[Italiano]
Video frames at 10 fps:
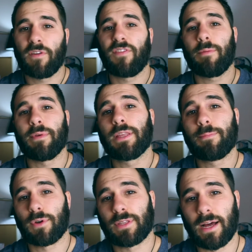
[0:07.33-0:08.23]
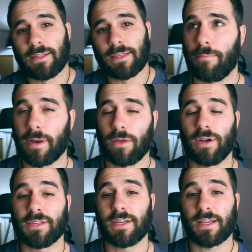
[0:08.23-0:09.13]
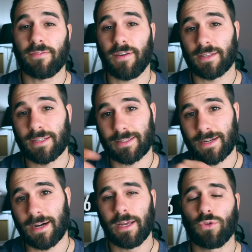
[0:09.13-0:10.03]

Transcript: ma è veramente importante perché una ricerca fatta tra